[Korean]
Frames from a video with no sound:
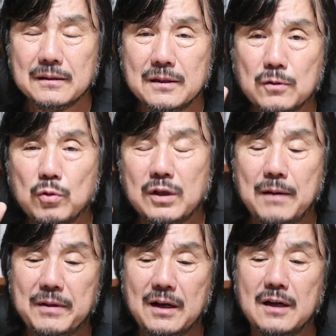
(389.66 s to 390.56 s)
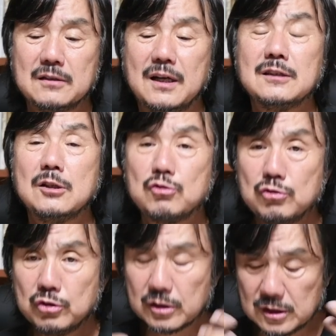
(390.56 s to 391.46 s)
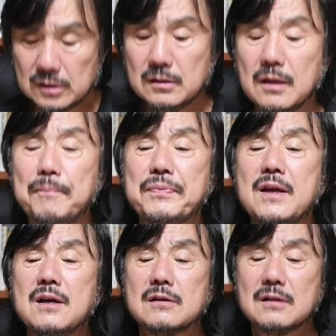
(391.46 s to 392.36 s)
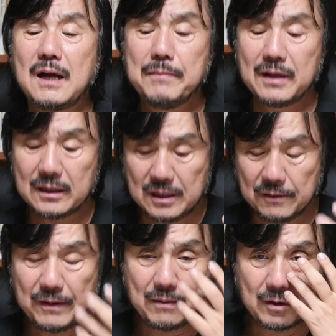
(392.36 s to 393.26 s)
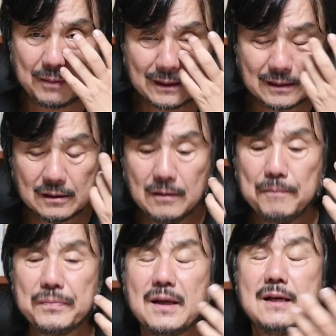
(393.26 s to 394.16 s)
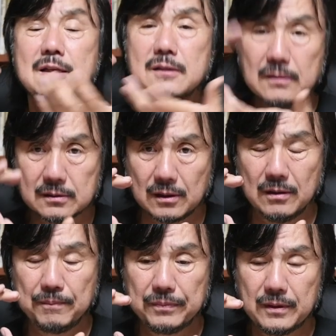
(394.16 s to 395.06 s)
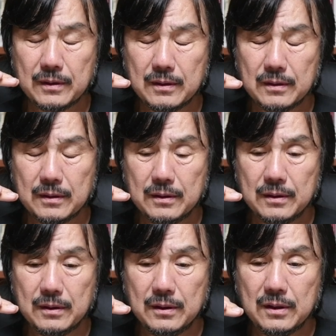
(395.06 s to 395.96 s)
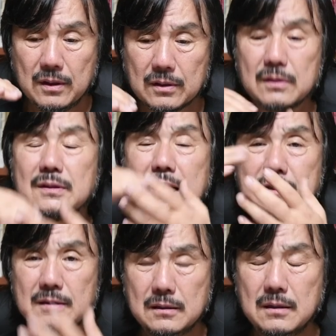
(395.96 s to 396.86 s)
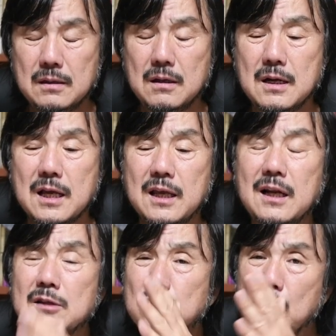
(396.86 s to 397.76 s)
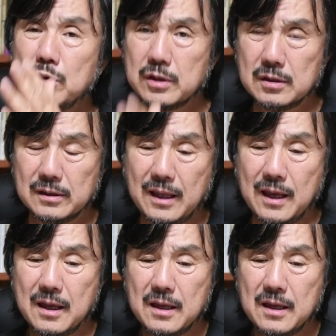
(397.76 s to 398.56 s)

니콘 카메라가 저한테 주는 것은 그 카메라 D5를 받아서 찍어서 그 사진을 이나지로 옮겼을 때